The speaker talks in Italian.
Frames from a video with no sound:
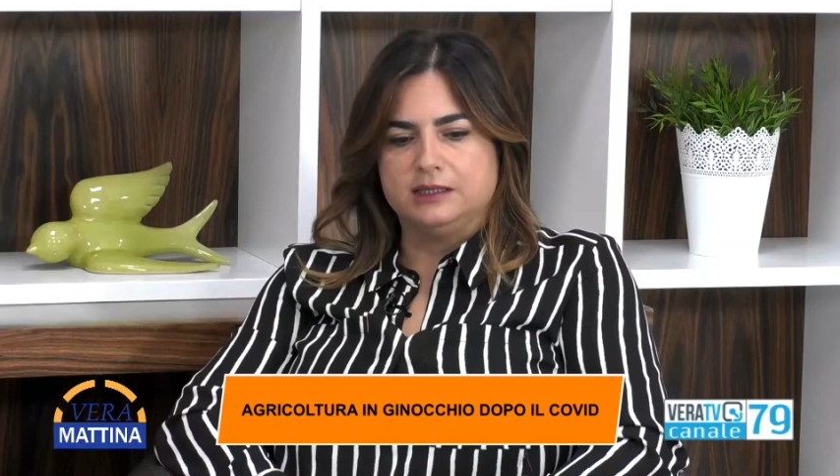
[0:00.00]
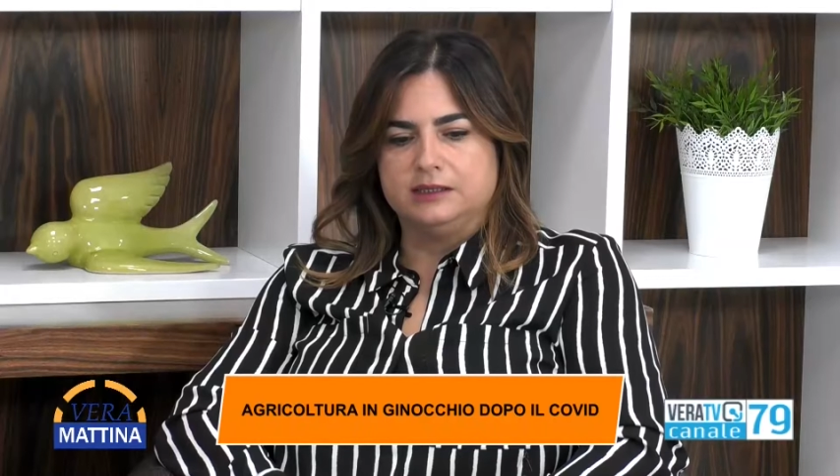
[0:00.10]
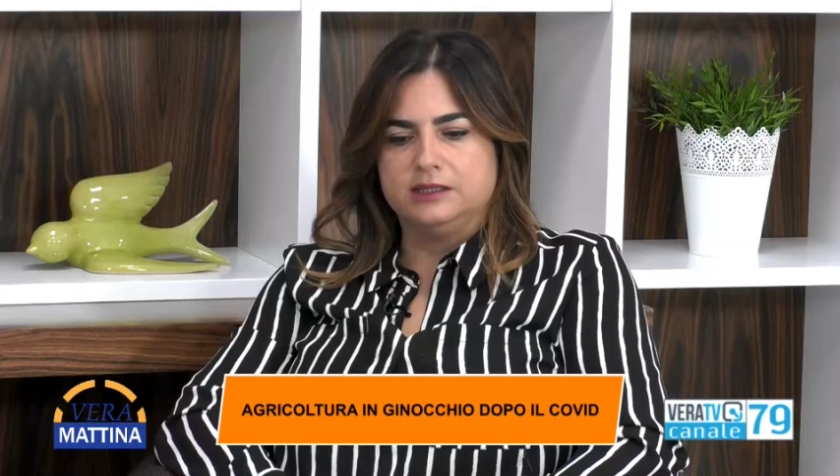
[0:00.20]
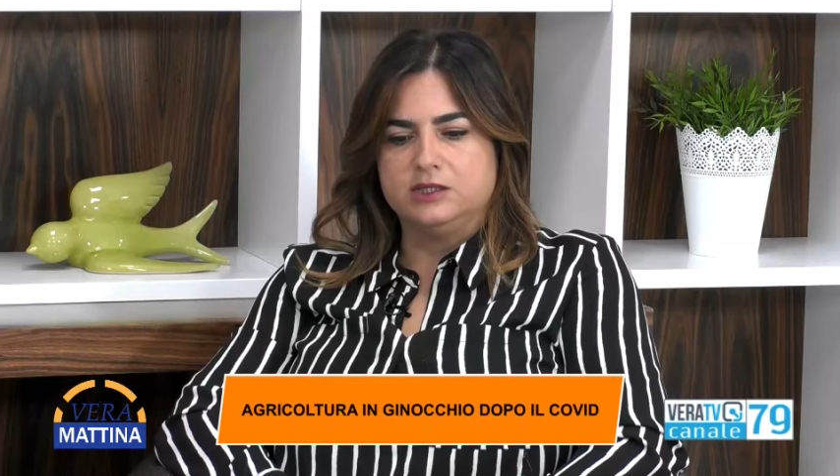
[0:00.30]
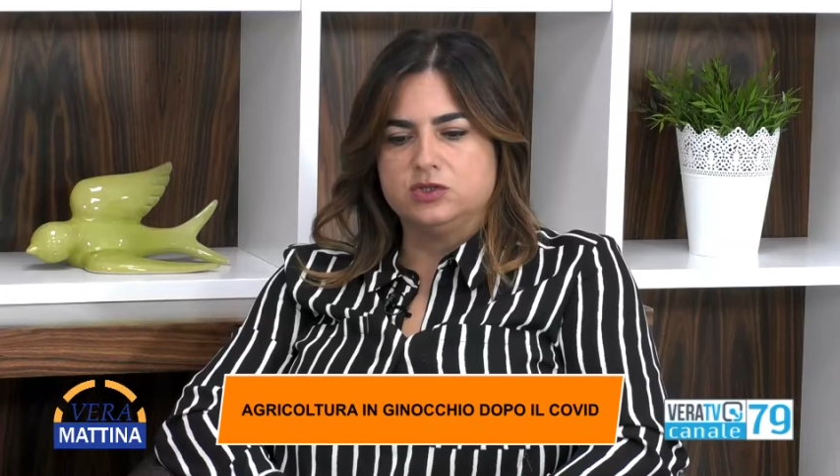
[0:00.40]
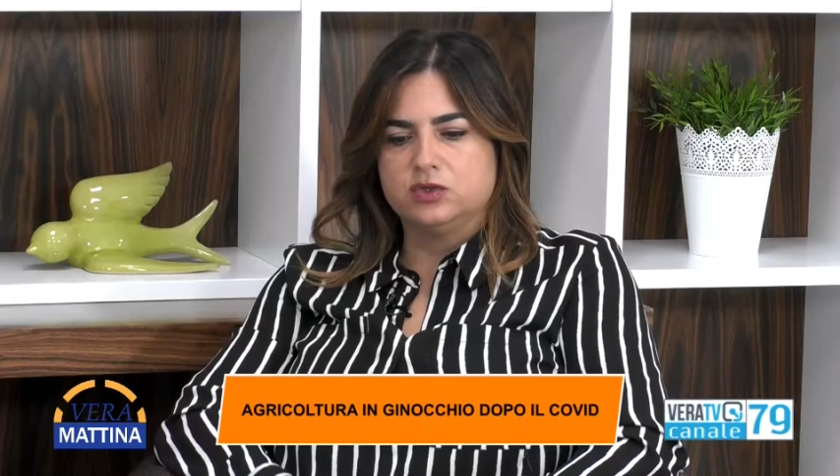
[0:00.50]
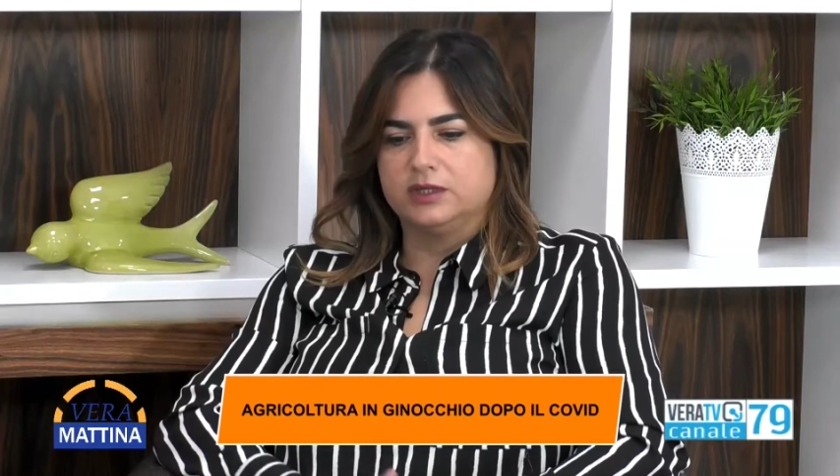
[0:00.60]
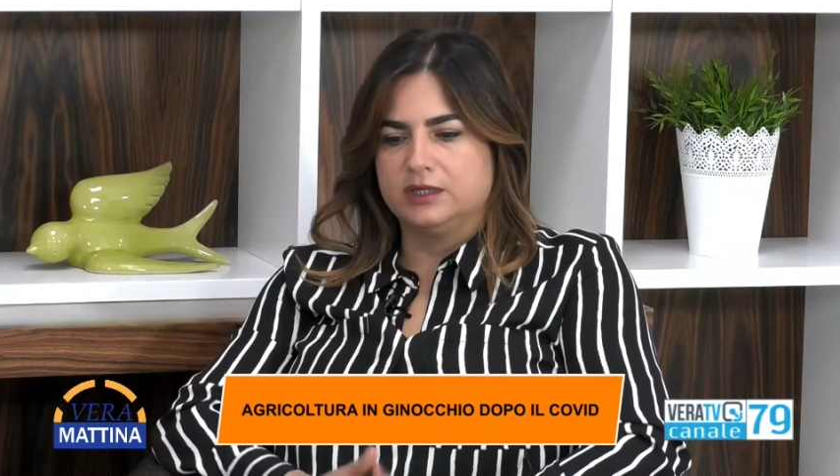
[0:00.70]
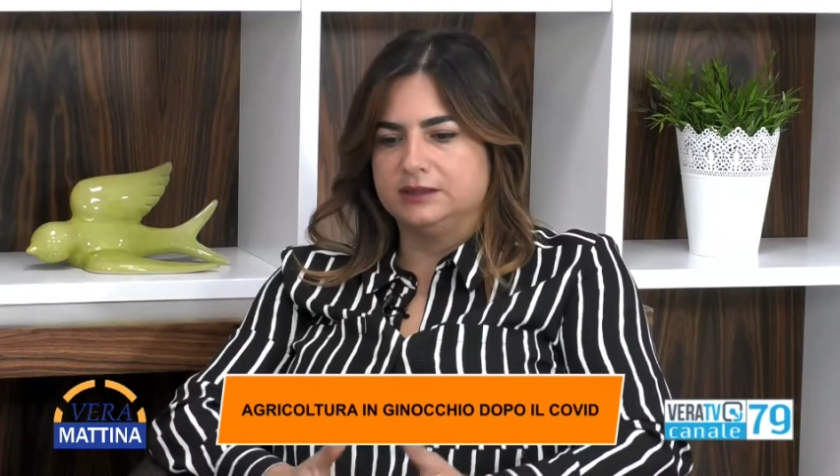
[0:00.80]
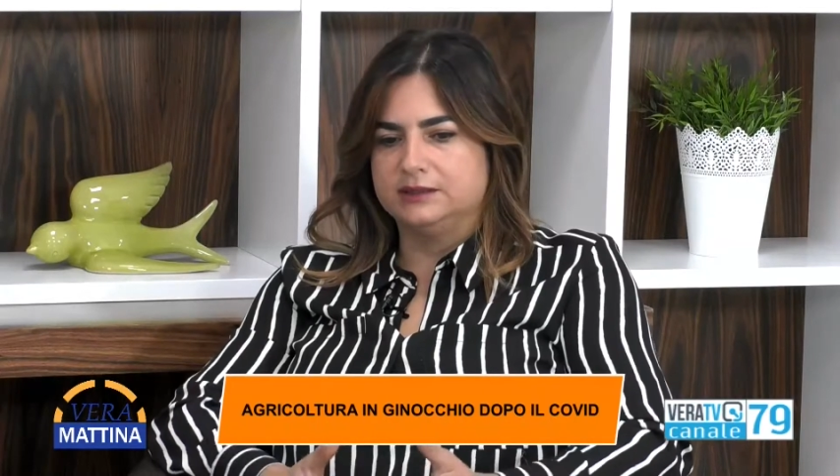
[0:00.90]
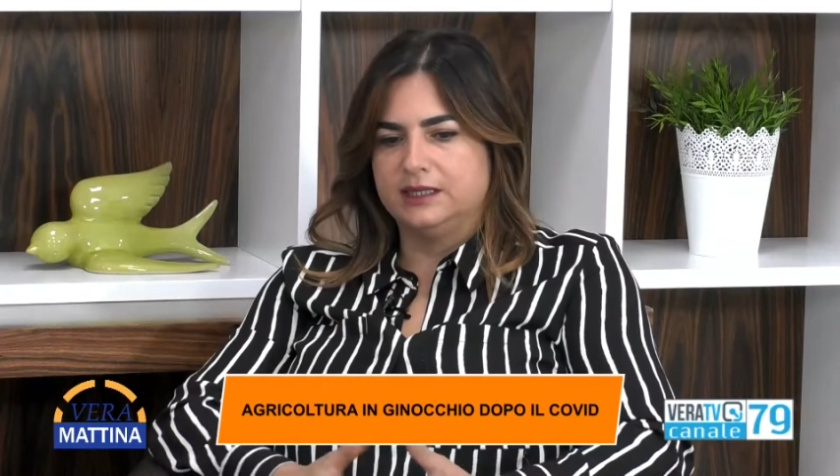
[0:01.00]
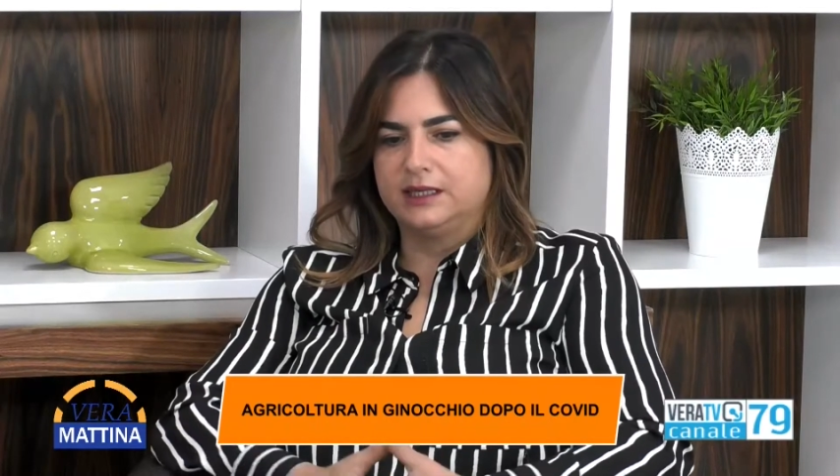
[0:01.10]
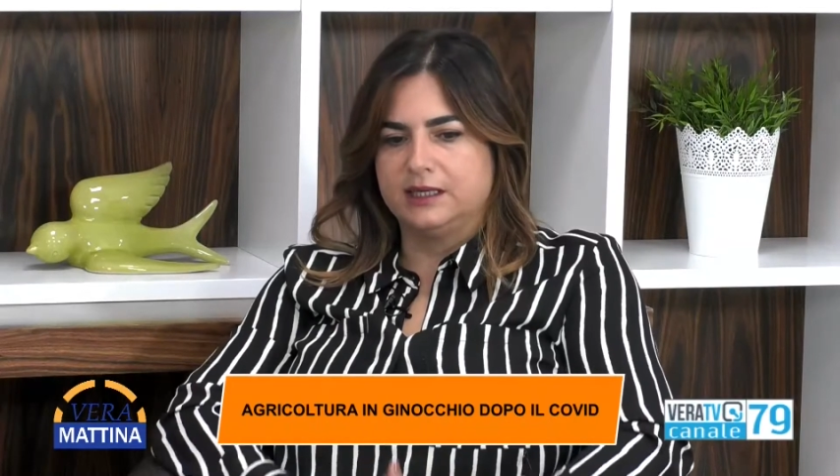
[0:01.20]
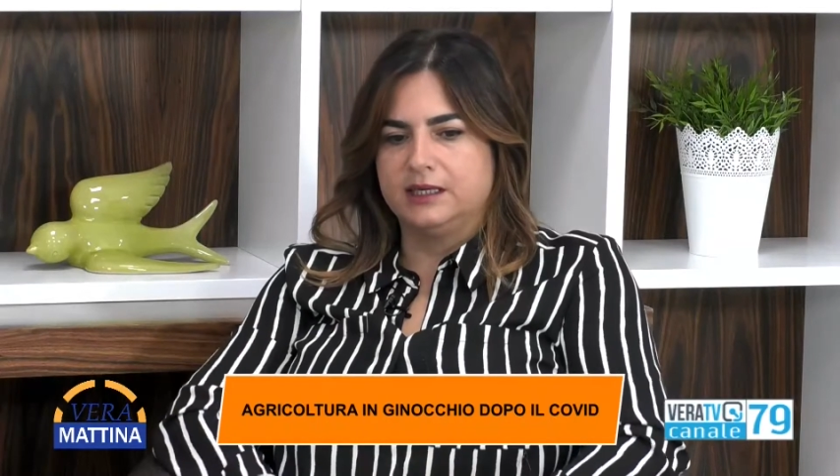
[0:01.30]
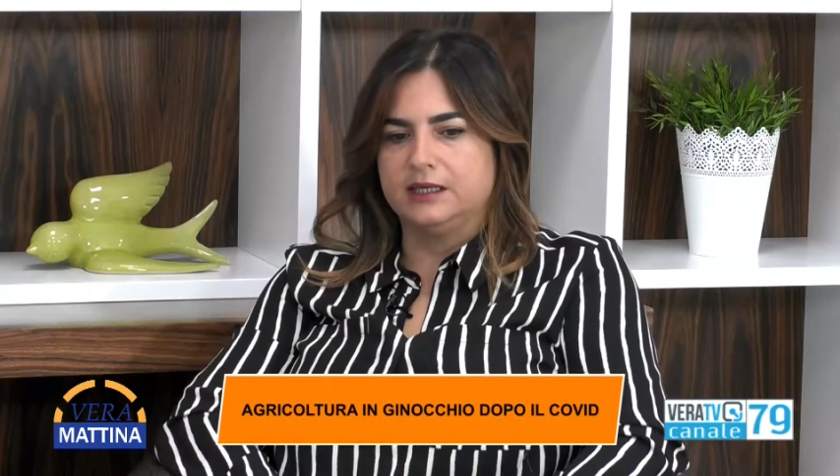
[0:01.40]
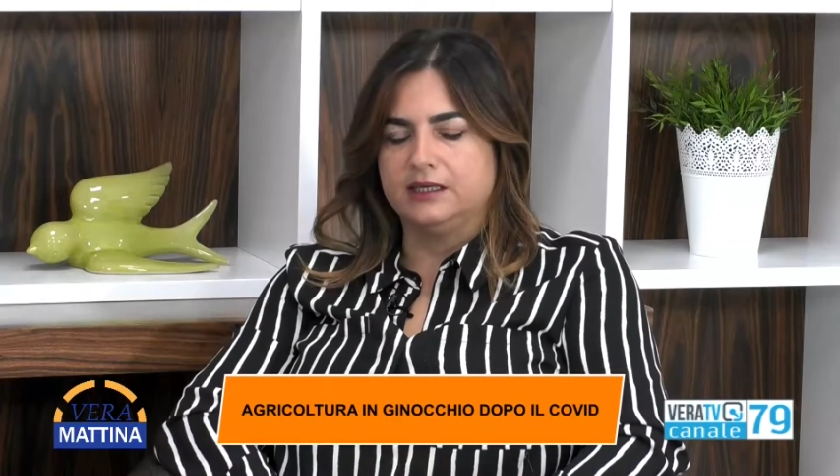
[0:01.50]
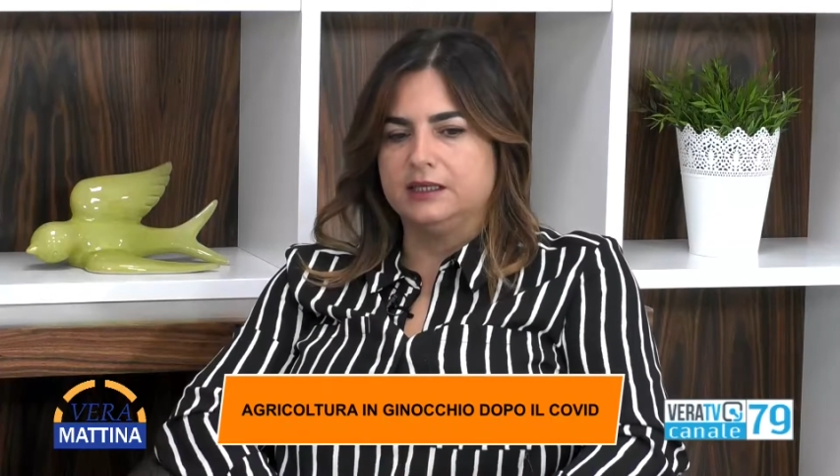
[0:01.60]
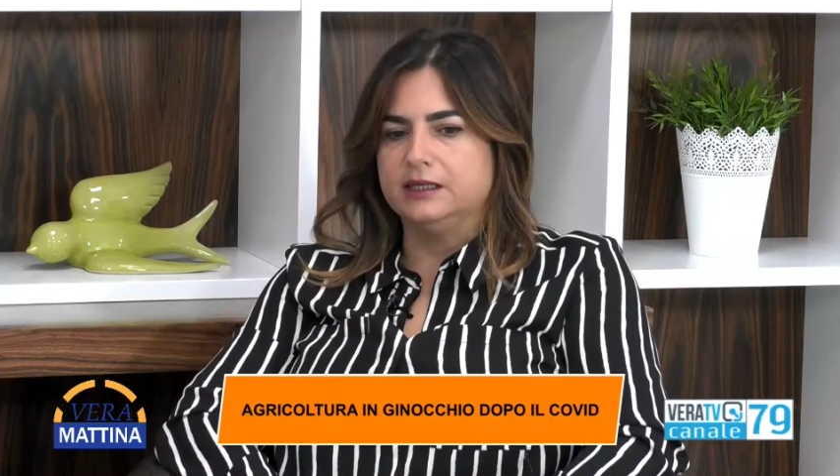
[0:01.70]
l'intenzione di andare...